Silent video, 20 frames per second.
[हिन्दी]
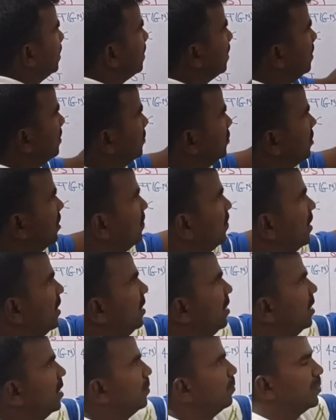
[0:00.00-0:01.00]
हेड
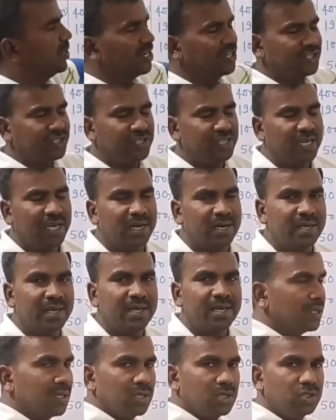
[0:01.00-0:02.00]
कांस्टेबल मिनिस्ट्रियल
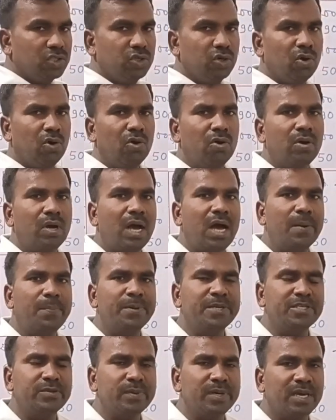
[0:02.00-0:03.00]
जो
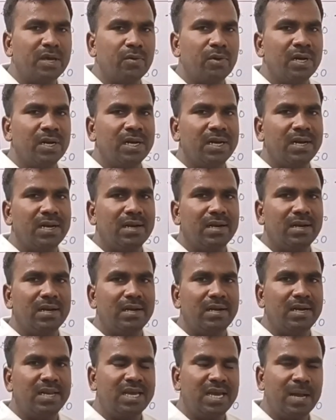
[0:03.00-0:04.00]
ऑफिस में केवल
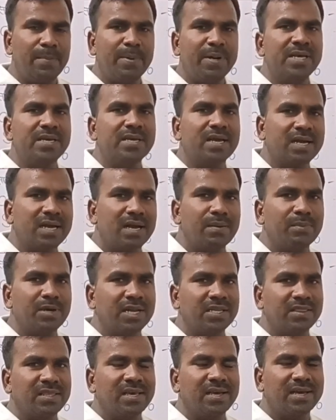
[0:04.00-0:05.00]
लिखा पढ़ी का
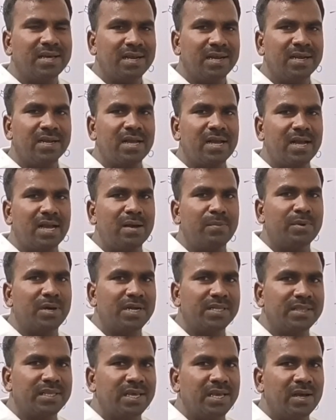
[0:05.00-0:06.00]
काम करते हैं कलर का काम
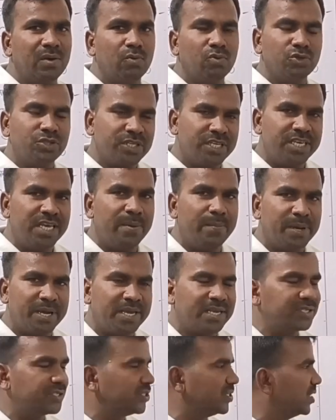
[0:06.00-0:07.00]
करते हैं उसकी ये
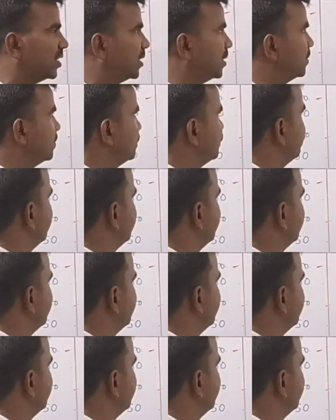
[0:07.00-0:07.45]
वैकेंसी है